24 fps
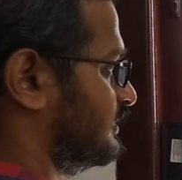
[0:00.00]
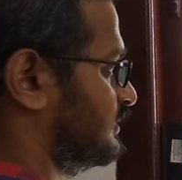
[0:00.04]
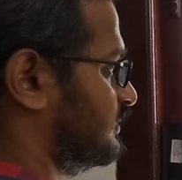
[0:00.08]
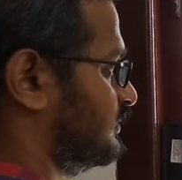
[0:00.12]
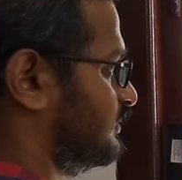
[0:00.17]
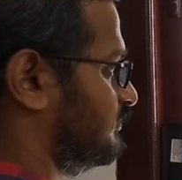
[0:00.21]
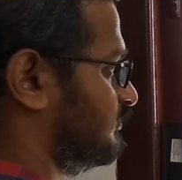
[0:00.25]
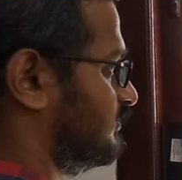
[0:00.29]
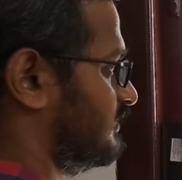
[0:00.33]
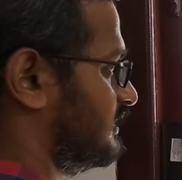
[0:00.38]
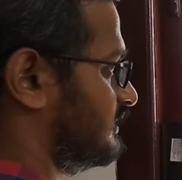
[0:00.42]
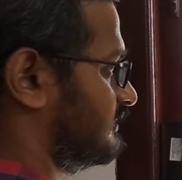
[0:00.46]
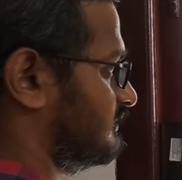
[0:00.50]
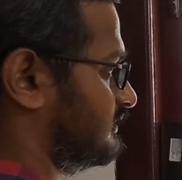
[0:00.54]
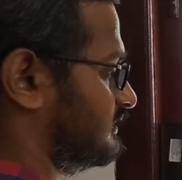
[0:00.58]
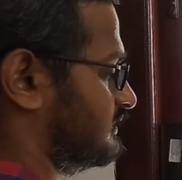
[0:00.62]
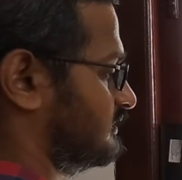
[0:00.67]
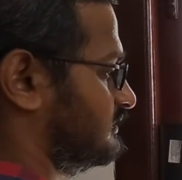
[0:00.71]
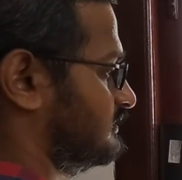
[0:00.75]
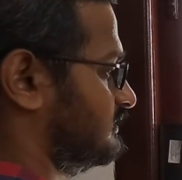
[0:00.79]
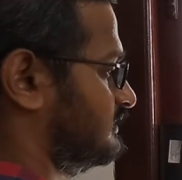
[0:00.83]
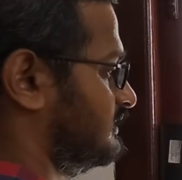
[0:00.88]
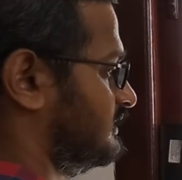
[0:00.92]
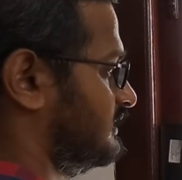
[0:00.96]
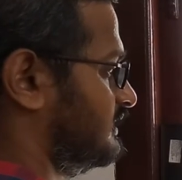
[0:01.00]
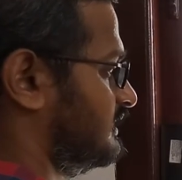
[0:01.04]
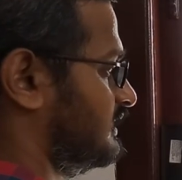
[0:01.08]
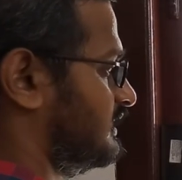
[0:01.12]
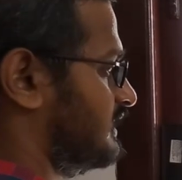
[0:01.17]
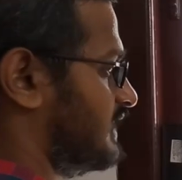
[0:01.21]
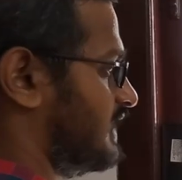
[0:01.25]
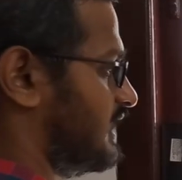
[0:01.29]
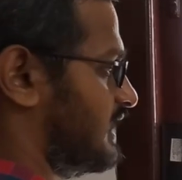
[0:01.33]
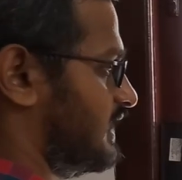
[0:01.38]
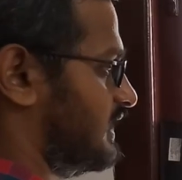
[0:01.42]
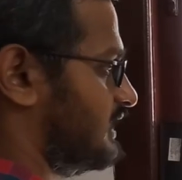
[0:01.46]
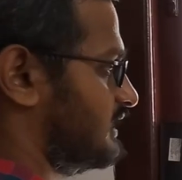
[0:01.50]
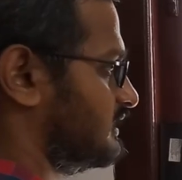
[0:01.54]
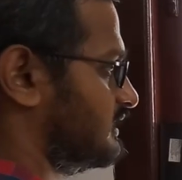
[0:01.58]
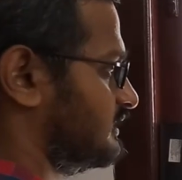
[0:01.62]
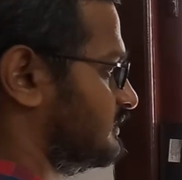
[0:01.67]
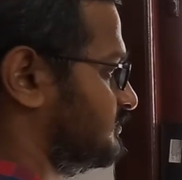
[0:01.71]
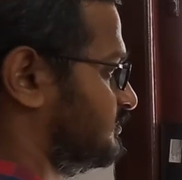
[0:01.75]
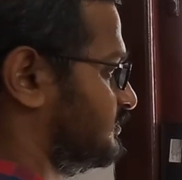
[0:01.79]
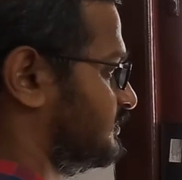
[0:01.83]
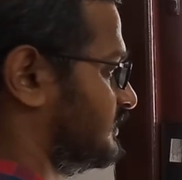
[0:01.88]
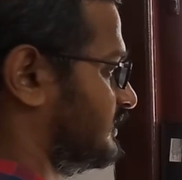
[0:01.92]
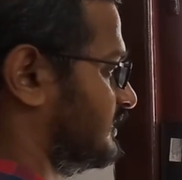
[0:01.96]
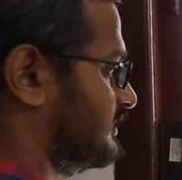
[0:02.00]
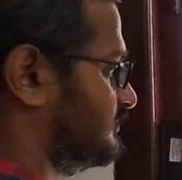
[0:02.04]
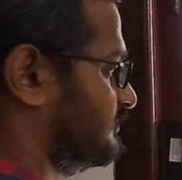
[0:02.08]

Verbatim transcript: க்யூ பார் வரும் ஆறுக்கு போகிற